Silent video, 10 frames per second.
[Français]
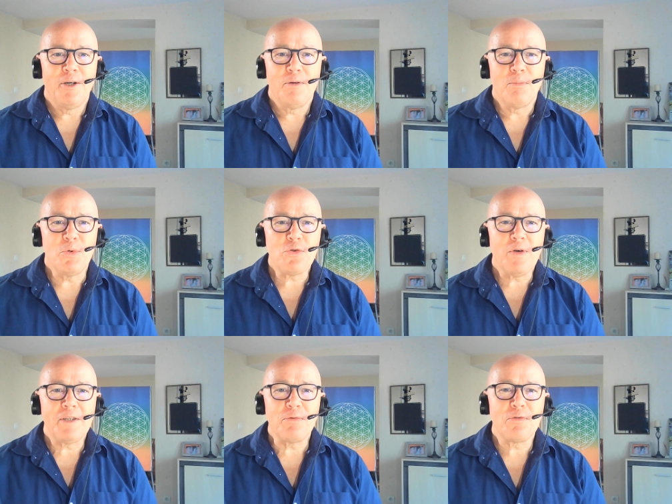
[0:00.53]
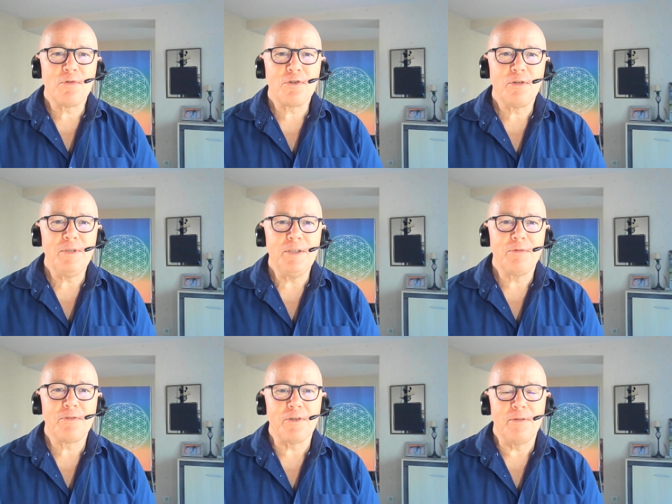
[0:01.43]
Bonjour à tous, aujourd'hui
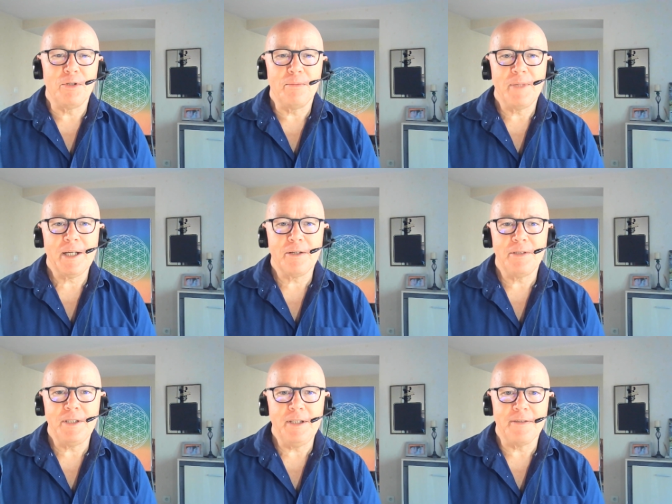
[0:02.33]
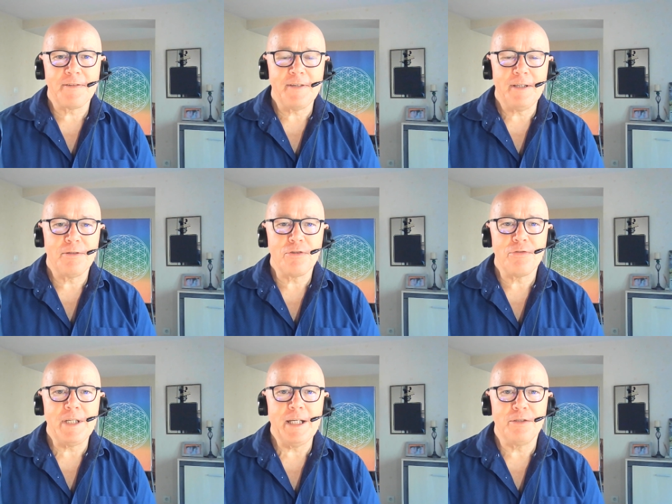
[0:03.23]
nous sommes le mercredi 7
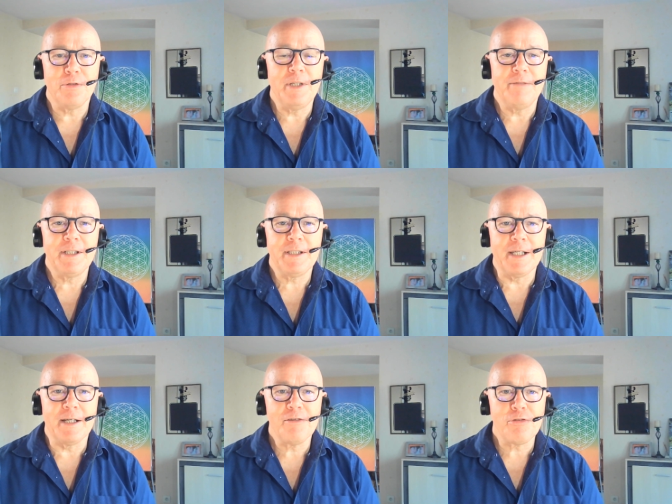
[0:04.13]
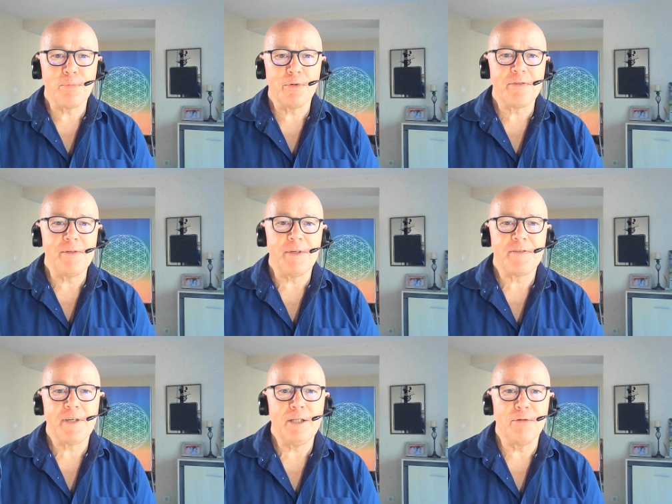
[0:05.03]
juillet 2021. Je poursuis mes
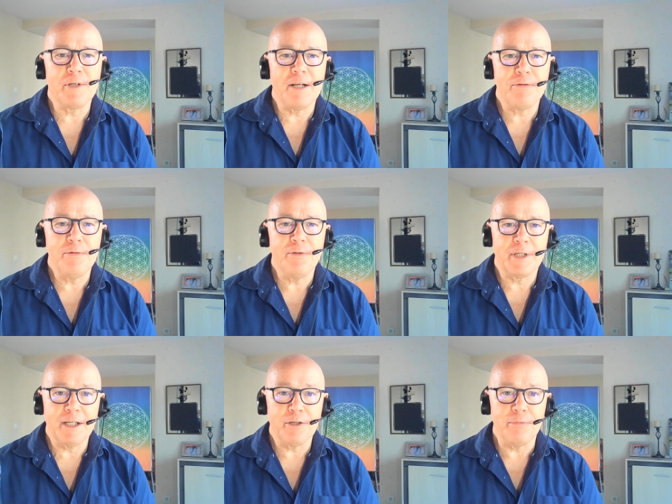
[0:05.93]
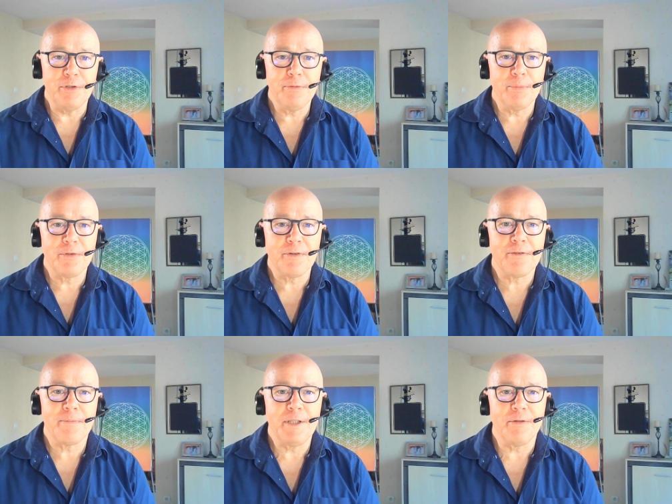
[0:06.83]
séries de capsules de quelques minutes pour
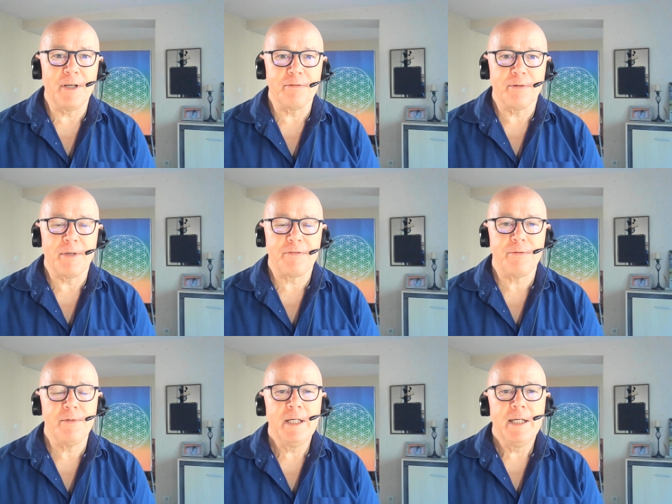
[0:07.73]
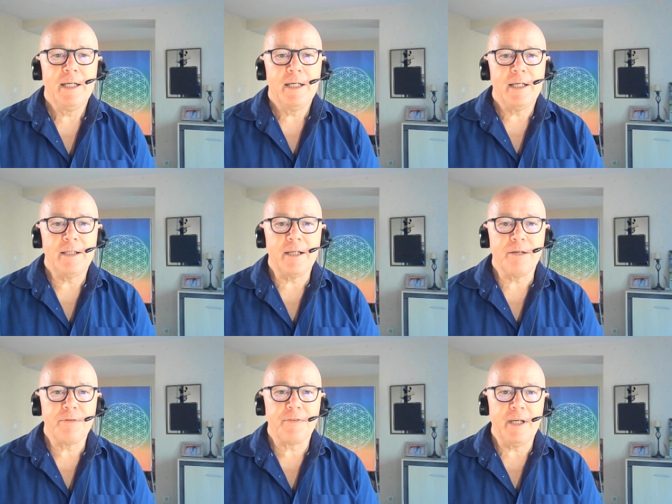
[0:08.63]
transmettre de l'information et des
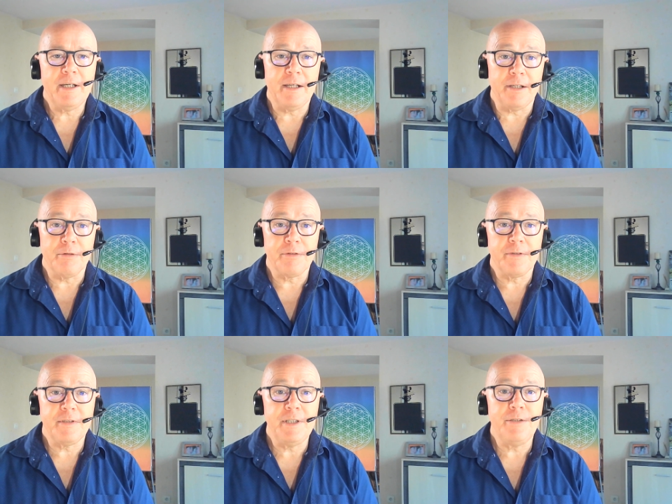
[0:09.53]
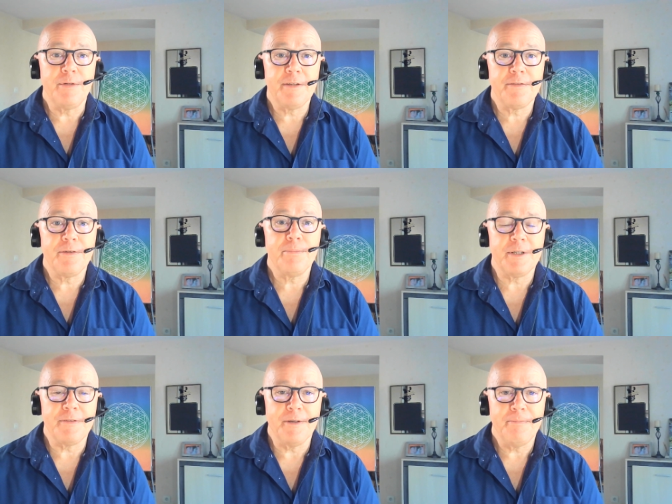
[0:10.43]
conseils et des ressentis de l'instant
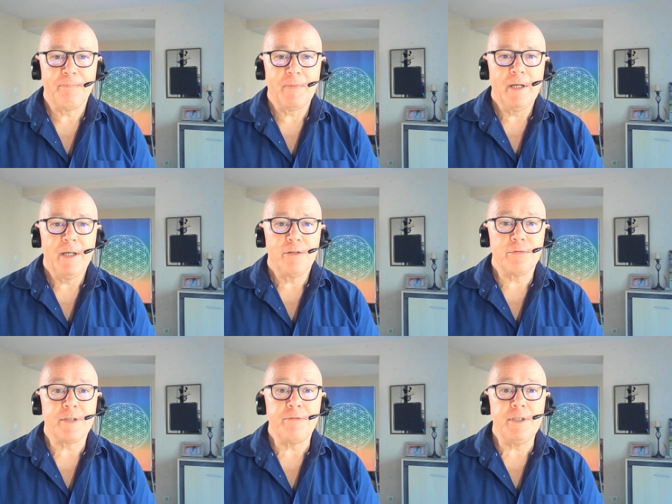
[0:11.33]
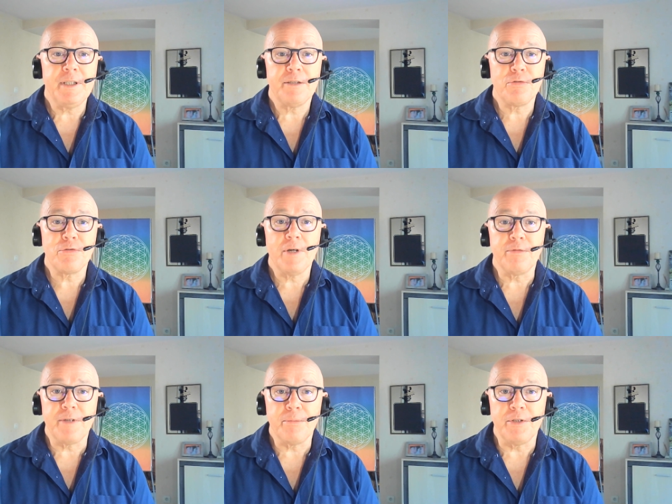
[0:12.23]
présent. Je vous invite à toujours à
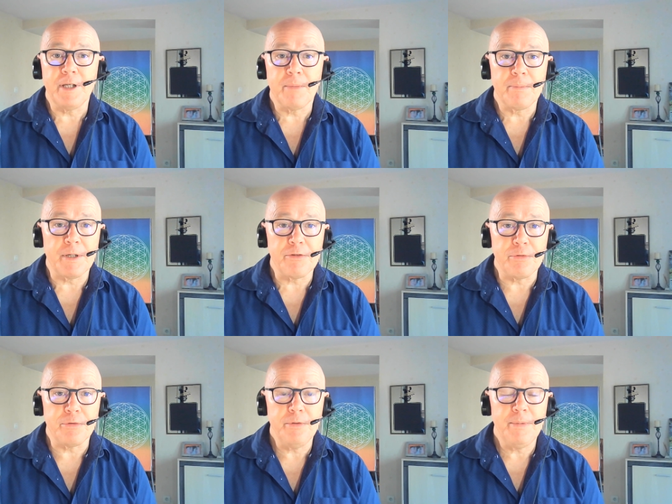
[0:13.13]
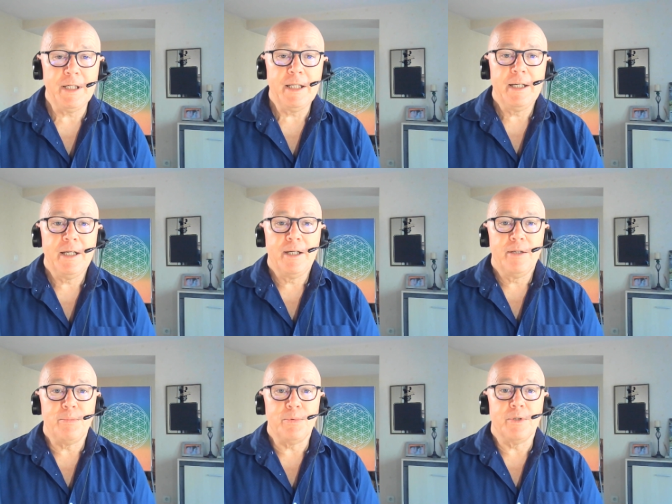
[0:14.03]
vous abonner à ma page YouTube
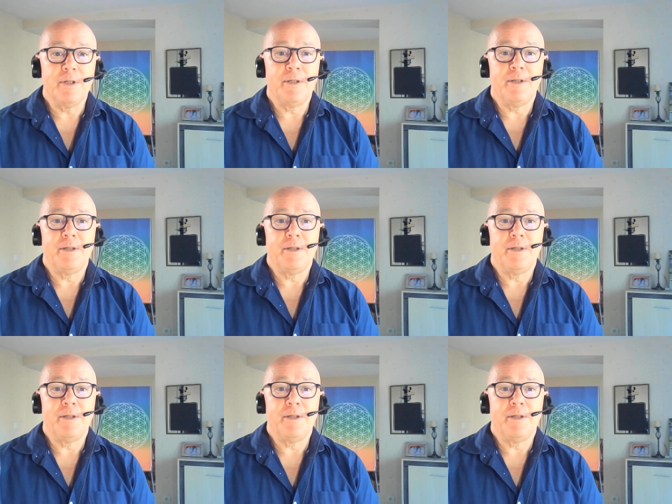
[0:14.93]
pour, euh,